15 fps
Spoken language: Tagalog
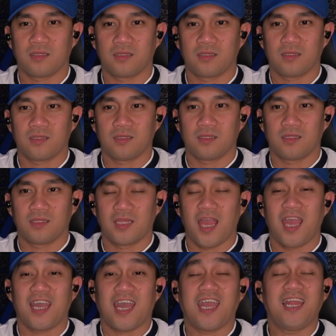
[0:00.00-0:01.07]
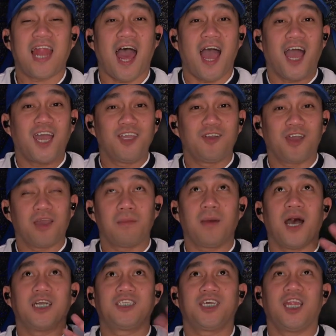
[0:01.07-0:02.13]
Yung kapag niya? Kailangan yung
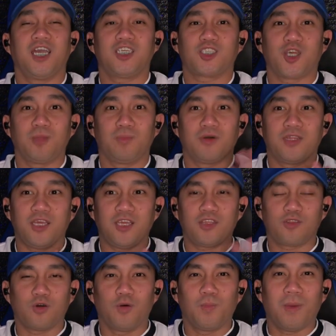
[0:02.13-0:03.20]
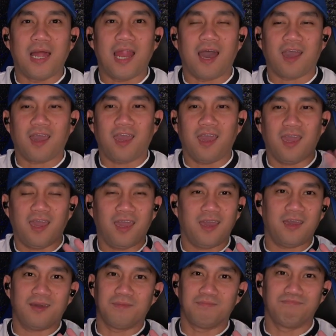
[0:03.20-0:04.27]
imagination mo dito. Malaki,
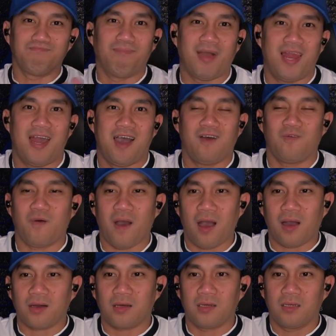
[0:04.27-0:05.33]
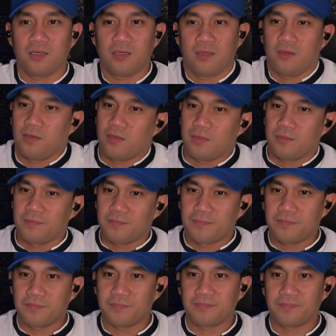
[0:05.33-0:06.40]
malawak. Alam mo yung,
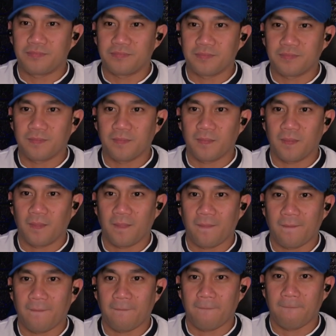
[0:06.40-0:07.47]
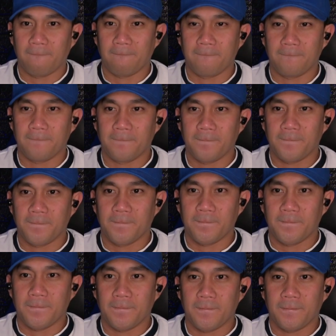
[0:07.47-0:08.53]
yung sa teaser ng Blackpink, yung
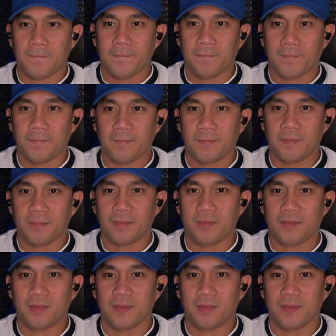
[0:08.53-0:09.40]
gumaganong gano'n ah, ayun